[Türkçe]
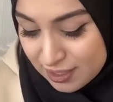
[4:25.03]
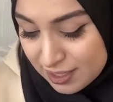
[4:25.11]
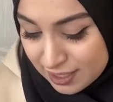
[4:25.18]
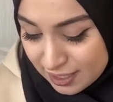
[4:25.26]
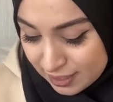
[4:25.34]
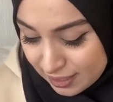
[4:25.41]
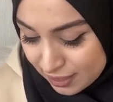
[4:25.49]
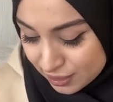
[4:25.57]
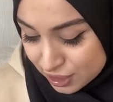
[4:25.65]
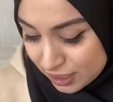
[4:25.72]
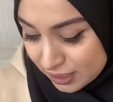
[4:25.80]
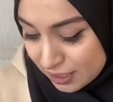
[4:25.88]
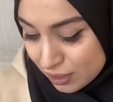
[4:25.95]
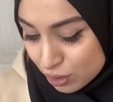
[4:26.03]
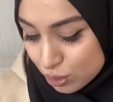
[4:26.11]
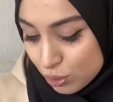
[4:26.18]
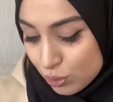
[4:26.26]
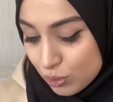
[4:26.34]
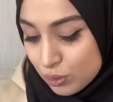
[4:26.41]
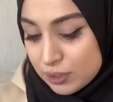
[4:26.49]
Yani gerçekten
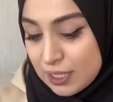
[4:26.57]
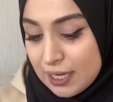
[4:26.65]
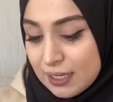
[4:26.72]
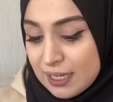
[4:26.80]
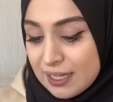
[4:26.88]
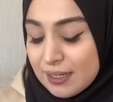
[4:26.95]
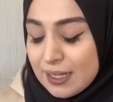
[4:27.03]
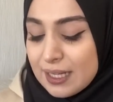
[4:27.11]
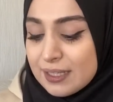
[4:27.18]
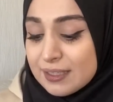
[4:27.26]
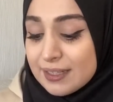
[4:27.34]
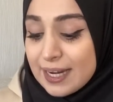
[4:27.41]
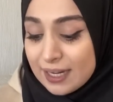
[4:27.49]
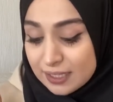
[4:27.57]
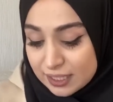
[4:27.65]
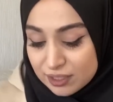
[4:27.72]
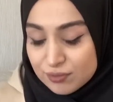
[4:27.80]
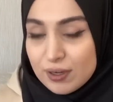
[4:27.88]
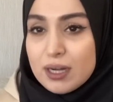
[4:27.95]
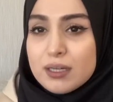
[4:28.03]
çok güzel. E,
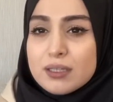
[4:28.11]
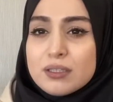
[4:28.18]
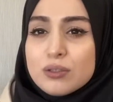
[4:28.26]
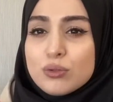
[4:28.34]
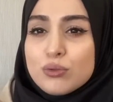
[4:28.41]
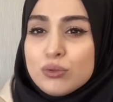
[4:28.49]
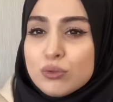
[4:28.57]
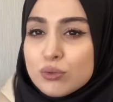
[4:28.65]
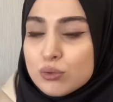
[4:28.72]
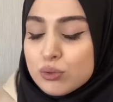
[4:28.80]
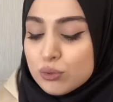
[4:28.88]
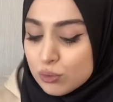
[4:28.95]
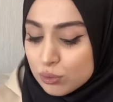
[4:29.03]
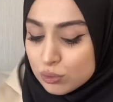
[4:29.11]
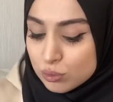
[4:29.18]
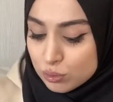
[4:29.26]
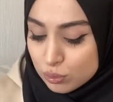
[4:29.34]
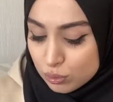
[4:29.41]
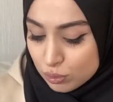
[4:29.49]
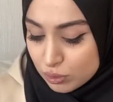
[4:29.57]
renkleri vardı. Gül
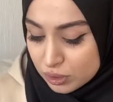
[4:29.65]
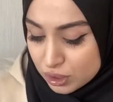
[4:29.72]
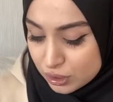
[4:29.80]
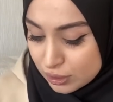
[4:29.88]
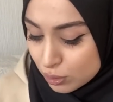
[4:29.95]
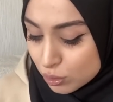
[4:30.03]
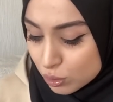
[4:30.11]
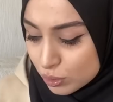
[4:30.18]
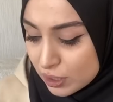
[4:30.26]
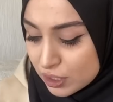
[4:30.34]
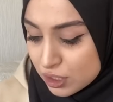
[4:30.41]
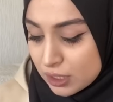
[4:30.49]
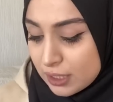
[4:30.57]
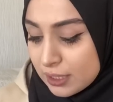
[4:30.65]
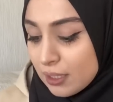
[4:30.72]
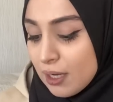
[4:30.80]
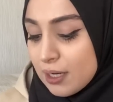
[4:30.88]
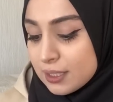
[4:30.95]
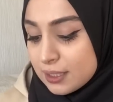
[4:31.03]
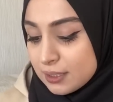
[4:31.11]
kurusu, işte su yeşili
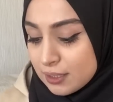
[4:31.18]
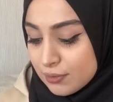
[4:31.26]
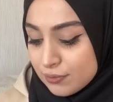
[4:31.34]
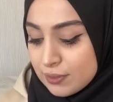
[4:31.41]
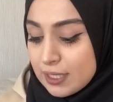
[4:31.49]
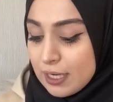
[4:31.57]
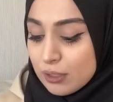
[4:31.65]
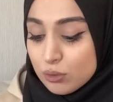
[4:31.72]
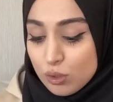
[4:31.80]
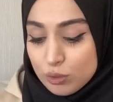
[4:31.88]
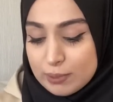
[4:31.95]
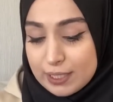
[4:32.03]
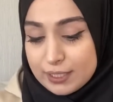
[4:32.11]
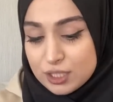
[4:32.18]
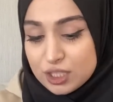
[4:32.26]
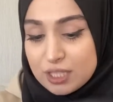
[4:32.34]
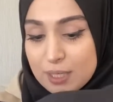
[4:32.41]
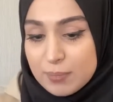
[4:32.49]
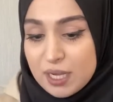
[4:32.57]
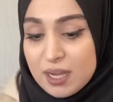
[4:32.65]
tarzında falan normal yeşil
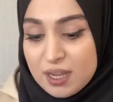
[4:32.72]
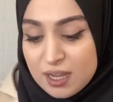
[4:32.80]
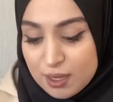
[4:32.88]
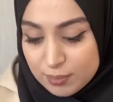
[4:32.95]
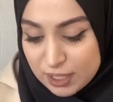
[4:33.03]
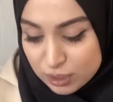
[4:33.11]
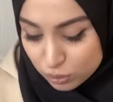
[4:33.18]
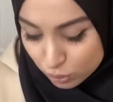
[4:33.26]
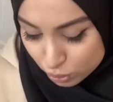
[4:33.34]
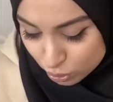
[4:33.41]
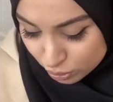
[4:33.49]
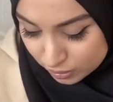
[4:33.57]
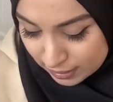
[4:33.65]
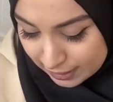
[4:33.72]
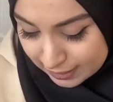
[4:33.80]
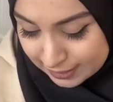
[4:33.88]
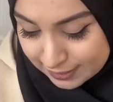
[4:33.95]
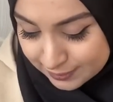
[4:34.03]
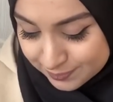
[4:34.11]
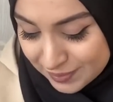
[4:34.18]
ama ben sonuç olarak
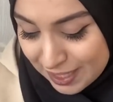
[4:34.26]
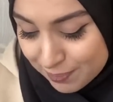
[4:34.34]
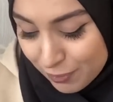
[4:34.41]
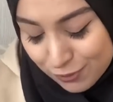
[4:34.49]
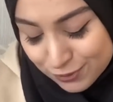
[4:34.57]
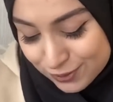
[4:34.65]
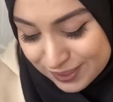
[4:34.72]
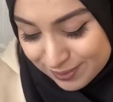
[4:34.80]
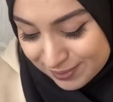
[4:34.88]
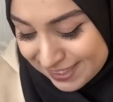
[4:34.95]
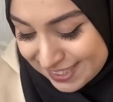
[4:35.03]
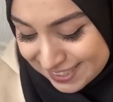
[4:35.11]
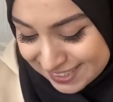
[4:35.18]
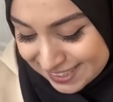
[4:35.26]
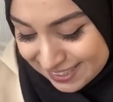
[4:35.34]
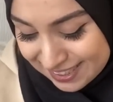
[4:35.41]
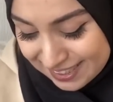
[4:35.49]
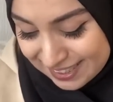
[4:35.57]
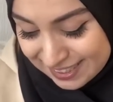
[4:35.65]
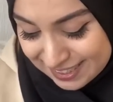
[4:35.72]
hep olduğu gibi yine
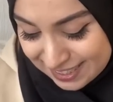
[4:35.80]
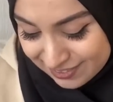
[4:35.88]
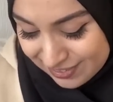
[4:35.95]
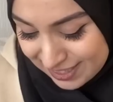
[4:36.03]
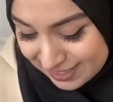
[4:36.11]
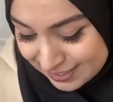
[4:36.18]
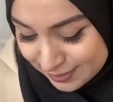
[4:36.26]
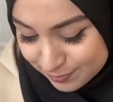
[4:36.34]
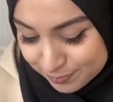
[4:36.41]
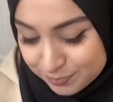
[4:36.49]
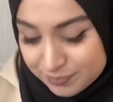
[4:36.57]
siyaha karar verdim.